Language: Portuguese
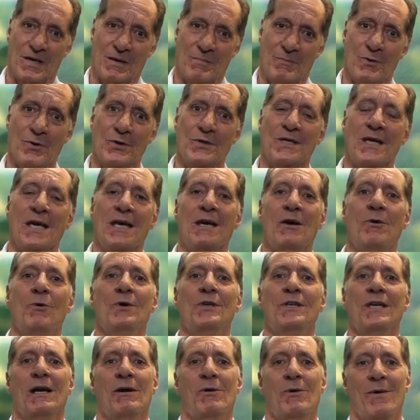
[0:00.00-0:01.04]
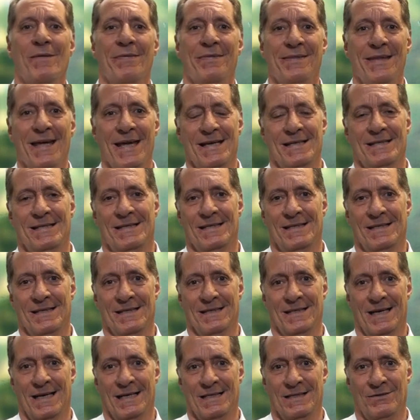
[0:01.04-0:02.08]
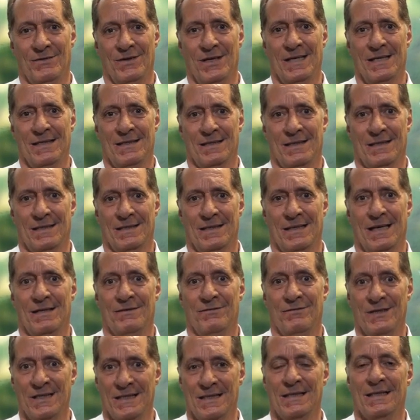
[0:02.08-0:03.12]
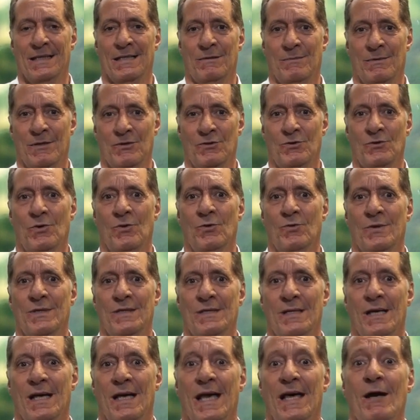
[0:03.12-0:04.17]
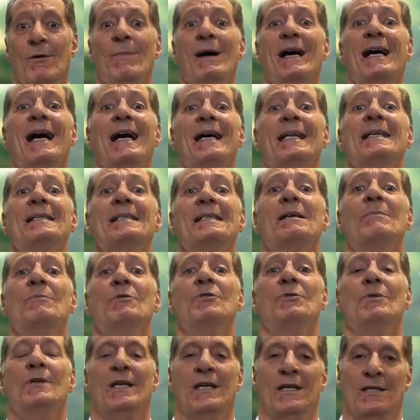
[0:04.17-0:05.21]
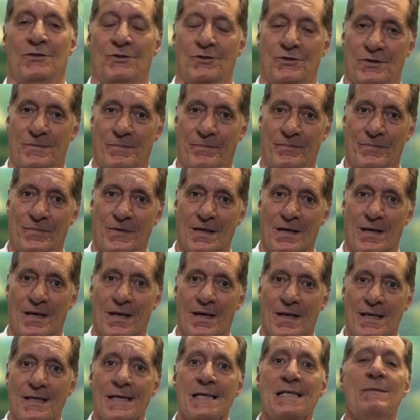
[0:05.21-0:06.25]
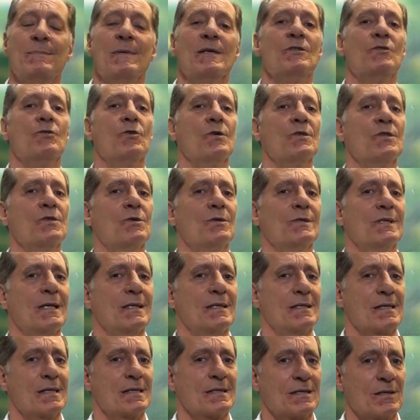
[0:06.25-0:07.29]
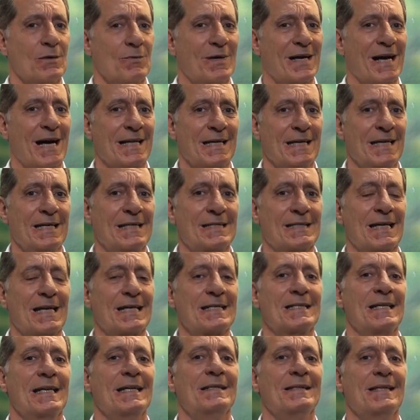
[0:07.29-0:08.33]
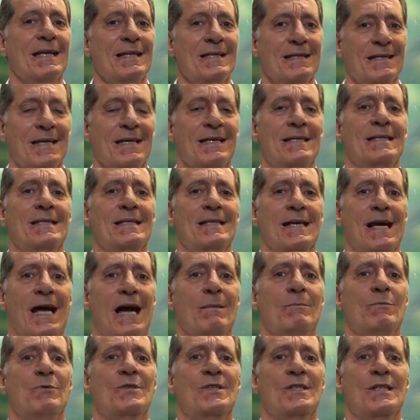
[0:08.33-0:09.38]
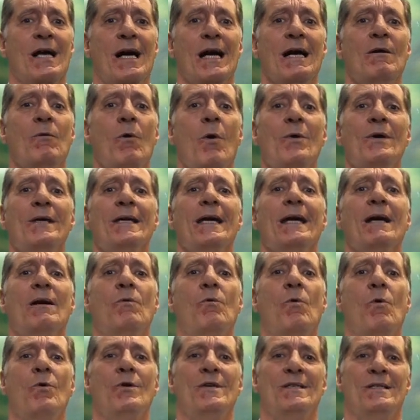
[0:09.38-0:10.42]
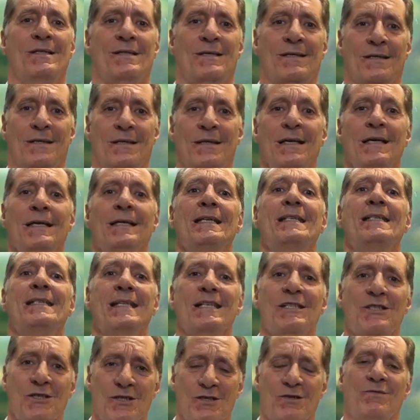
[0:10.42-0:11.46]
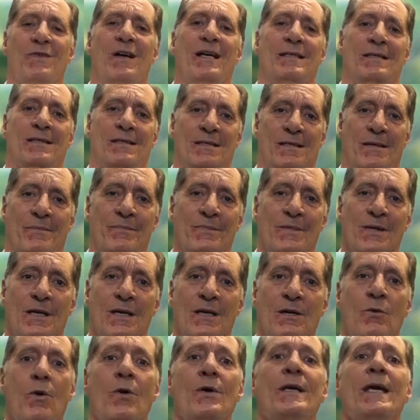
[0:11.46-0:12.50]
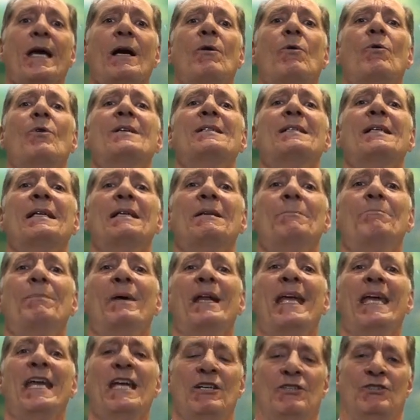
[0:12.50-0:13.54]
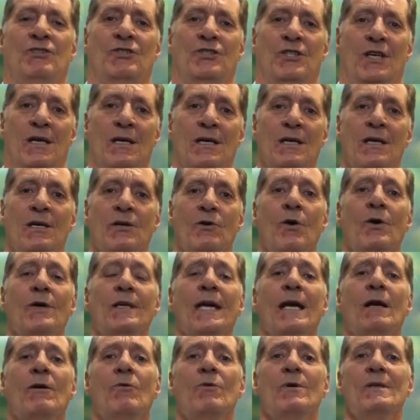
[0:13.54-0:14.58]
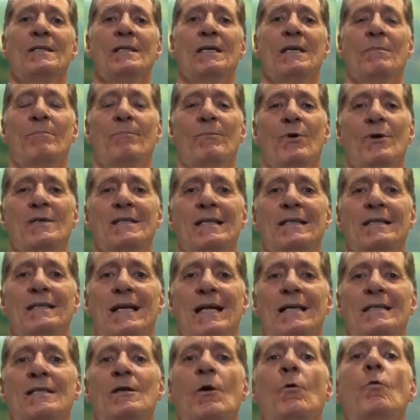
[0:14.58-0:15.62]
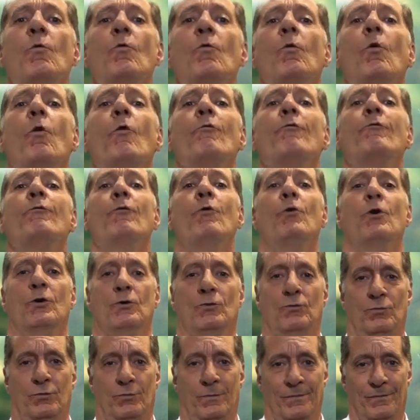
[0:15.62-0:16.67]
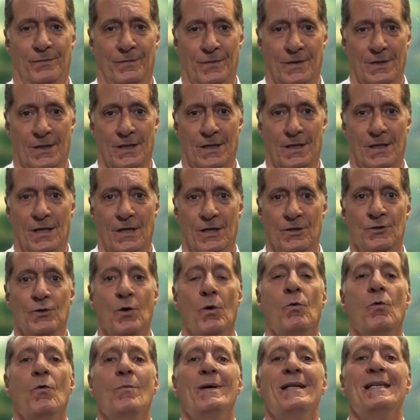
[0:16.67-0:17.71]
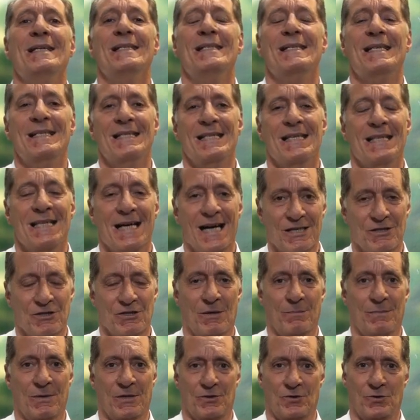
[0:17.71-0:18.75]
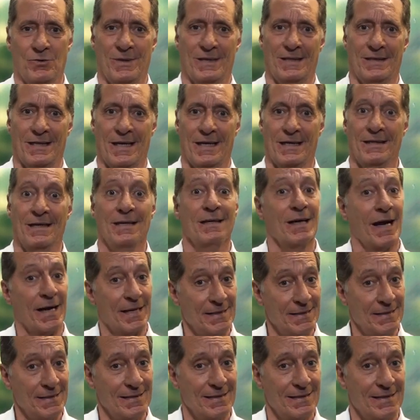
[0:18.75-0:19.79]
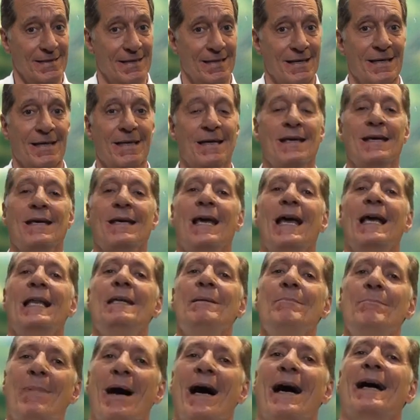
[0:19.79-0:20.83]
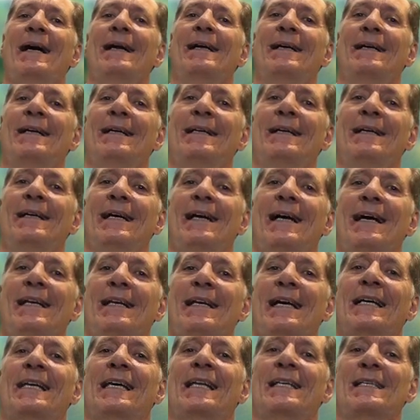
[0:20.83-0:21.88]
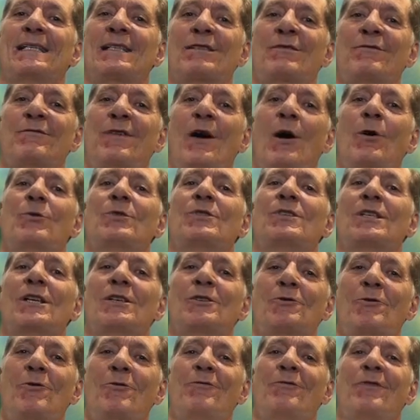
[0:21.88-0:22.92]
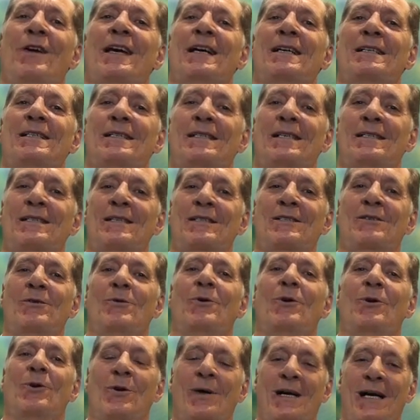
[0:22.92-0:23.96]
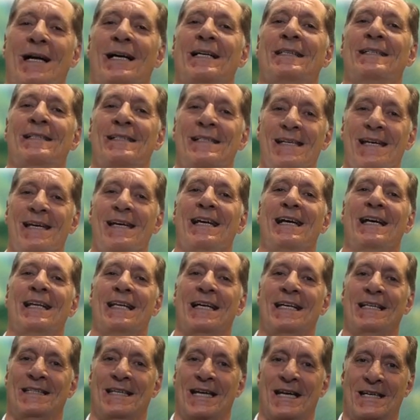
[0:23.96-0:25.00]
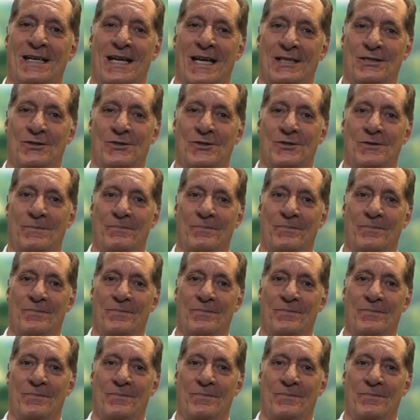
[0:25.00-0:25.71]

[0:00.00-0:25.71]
Porque o que acontece, às vezes, na vida das pessoas é uma carência muito grande. E as pessoas, quando elas estão carentes, elas têm tendência a buscar qualquer coisa que satisfaça, qualquer coisa que preencha, qualquer coisa que possa trazer algum conforto de alguma necessidade que a pessoa tem. E aí ela embarca naquelas falsas conversas que são colocadas na internet.